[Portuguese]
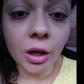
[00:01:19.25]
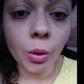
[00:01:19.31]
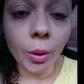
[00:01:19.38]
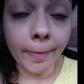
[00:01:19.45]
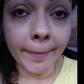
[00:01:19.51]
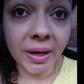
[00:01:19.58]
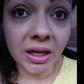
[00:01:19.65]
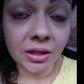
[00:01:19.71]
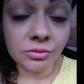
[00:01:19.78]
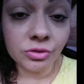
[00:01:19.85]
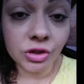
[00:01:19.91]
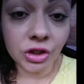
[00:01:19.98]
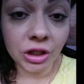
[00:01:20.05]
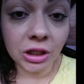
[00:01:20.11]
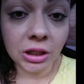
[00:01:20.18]
eu
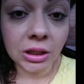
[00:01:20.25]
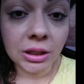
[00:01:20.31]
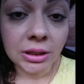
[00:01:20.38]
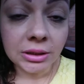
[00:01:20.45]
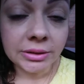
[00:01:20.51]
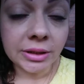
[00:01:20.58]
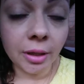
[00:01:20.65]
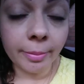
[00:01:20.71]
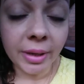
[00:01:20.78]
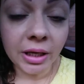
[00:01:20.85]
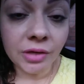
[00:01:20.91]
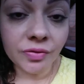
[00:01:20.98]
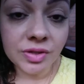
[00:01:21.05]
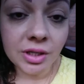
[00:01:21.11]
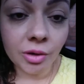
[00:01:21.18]
aprendi
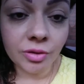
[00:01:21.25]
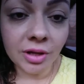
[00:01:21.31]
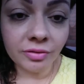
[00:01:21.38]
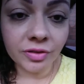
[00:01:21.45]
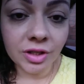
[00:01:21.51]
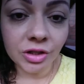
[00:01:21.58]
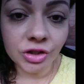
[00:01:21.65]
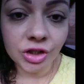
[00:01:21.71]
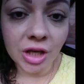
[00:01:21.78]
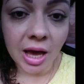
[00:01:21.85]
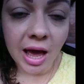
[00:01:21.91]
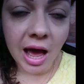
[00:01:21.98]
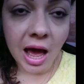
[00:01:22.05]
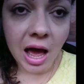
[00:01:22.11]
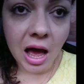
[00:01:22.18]
também que você não deve
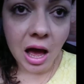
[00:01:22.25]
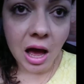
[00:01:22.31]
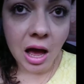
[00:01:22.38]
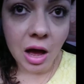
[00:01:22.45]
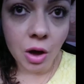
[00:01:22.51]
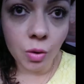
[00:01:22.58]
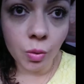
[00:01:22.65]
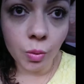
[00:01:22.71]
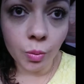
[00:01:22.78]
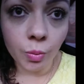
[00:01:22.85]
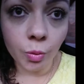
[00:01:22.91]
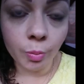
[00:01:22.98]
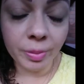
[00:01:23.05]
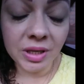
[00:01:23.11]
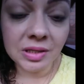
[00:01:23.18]
deixar a, o,
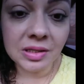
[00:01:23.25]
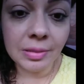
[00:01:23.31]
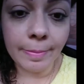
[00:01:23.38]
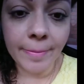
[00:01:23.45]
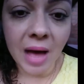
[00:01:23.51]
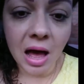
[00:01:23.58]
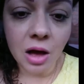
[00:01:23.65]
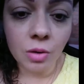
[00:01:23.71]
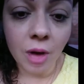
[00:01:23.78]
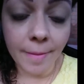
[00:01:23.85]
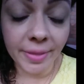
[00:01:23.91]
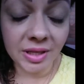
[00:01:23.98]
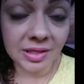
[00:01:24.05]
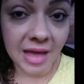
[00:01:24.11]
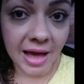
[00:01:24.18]
o, principal,
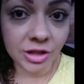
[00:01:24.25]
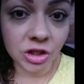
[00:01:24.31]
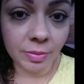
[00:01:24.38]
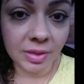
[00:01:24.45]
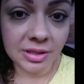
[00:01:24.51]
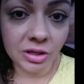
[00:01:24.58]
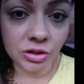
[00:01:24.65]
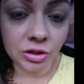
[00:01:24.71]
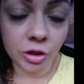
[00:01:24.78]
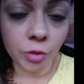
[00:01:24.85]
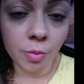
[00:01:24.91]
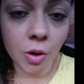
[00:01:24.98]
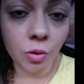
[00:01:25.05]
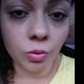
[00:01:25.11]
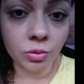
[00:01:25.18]
apesar de a mensagem
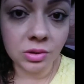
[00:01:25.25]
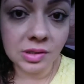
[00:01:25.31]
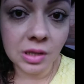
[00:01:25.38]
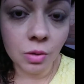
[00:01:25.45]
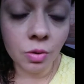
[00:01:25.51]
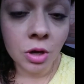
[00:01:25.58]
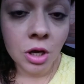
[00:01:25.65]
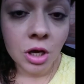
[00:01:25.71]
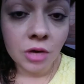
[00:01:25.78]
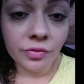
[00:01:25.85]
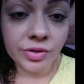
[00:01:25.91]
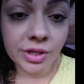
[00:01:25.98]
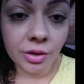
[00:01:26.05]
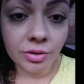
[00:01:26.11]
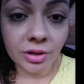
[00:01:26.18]
ter uma conclusão,
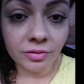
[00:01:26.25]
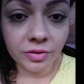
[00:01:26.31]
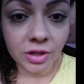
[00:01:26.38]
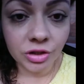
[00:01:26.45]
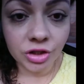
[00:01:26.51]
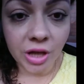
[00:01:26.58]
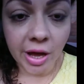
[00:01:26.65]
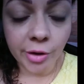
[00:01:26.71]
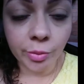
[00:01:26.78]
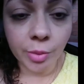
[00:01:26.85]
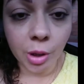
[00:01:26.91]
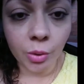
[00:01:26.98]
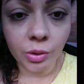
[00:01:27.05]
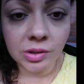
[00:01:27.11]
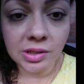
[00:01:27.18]
você não deve deixar
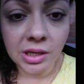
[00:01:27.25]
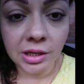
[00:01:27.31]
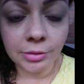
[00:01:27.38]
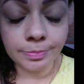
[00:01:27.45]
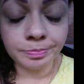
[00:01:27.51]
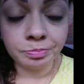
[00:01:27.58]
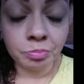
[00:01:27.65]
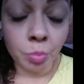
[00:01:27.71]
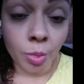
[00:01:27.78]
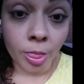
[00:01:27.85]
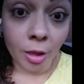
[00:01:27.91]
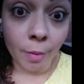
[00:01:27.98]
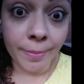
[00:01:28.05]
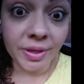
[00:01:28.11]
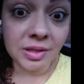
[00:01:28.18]
uma coisa
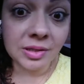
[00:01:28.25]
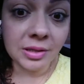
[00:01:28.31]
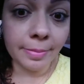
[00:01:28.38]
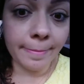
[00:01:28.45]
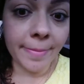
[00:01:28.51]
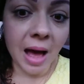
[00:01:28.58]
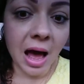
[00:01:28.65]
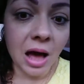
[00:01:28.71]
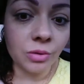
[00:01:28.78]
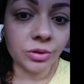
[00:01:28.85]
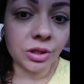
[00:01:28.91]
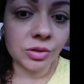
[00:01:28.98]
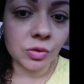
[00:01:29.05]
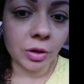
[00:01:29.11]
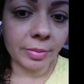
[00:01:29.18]
um
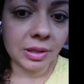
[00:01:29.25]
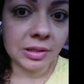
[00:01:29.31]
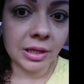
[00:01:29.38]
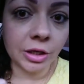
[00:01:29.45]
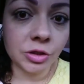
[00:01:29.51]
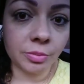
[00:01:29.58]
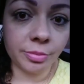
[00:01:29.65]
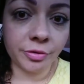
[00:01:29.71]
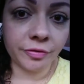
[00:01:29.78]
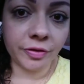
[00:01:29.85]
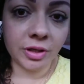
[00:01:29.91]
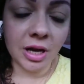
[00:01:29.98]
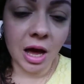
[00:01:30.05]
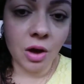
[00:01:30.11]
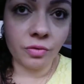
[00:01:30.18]
principal da sua mensagem para o
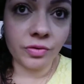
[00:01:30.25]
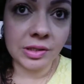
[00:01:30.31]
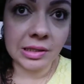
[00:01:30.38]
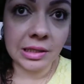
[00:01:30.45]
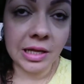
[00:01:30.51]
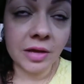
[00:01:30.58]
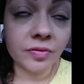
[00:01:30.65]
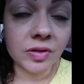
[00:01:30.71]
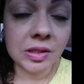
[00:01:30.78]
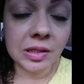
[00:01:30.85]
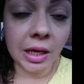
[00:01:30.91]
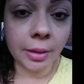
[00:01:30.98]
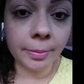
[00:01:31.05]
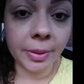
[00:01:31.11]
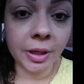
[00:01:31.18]
final. Você deve
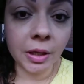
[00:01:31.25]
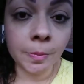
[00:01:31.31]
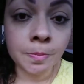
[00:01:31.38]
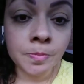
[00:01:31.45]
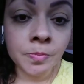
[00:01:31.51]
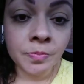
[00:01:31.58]
sempre